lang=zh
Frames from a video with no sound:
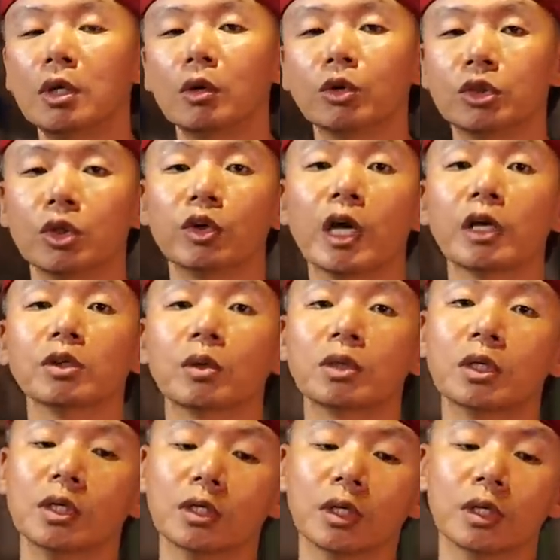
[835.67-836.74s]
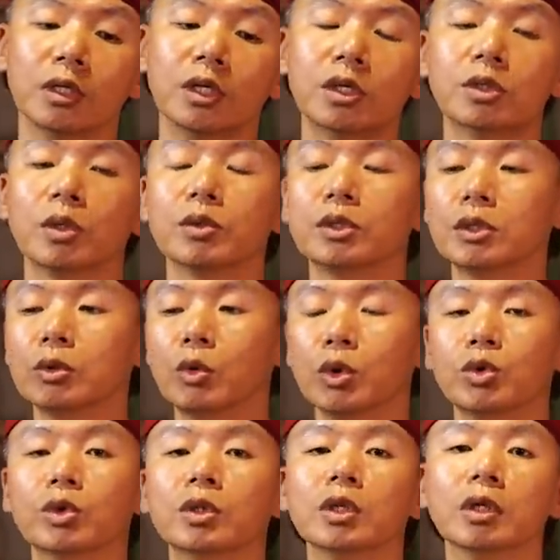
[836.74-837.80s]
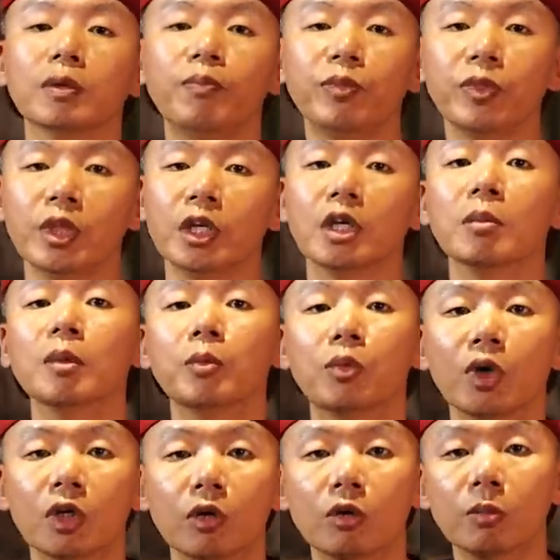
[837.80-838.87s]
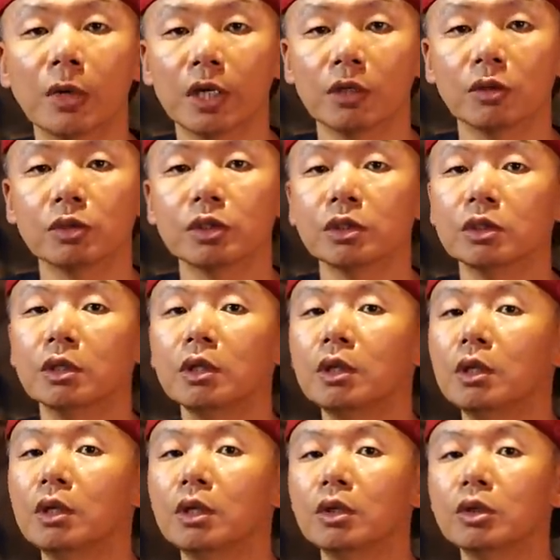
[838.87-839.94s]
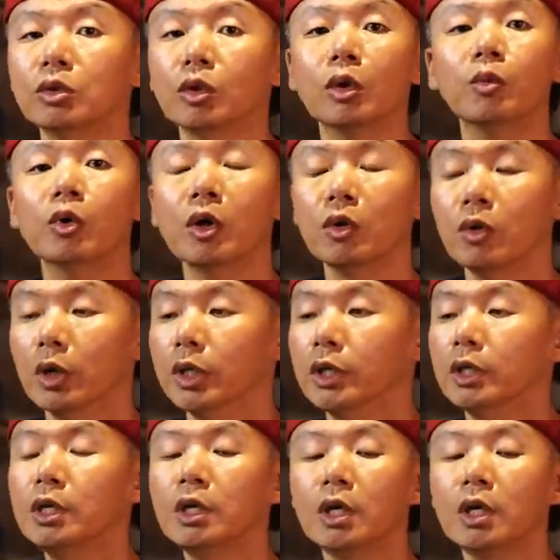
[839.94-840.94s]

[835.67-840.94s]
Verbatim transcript: 我只有两种可能，一种是我觉得你根本不会跟我买东西，所以我不会回你；